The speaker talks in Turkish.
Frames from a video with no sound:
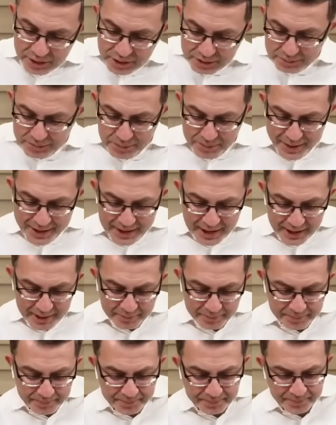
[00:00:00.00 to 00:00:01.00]
Şimdi
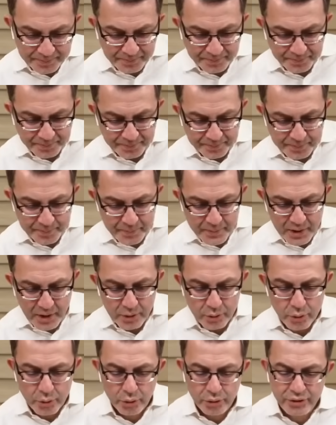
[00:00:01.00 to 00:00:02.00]
bana
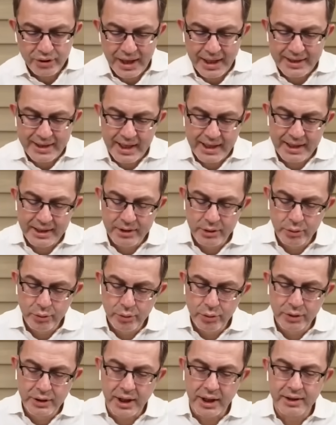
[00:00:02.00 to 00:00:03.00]
Gürsel Tekin'in
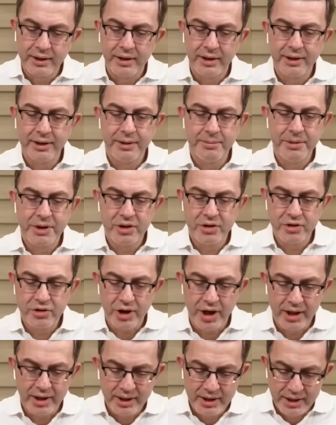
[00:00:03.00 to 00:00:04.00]
dün katıldığı bir
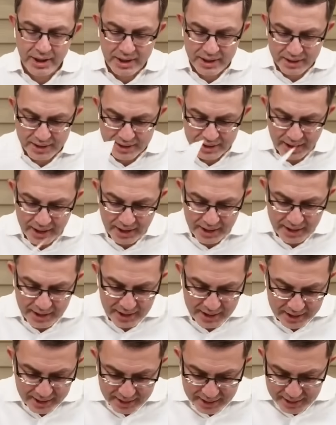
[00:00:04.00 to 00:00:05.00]
canlı yayında
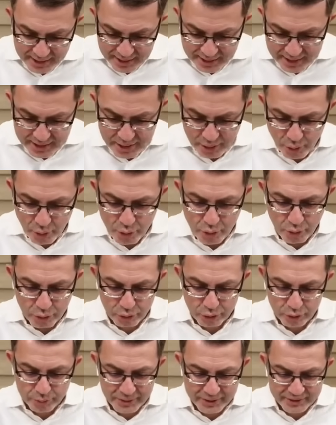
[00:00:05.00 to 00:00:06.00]
ki o
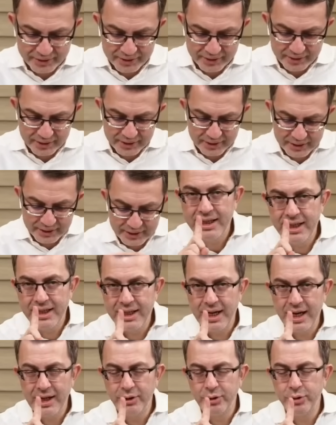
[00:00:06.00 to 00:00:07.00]
konuşmasını
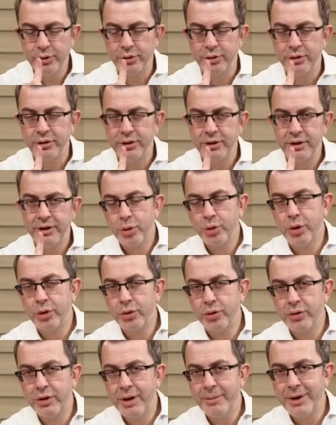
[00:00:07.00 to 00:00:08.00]
hikaye şu. Bu
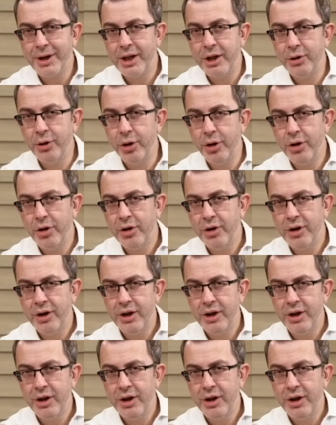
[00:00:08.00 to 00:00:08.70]
konu gündeme geliyor.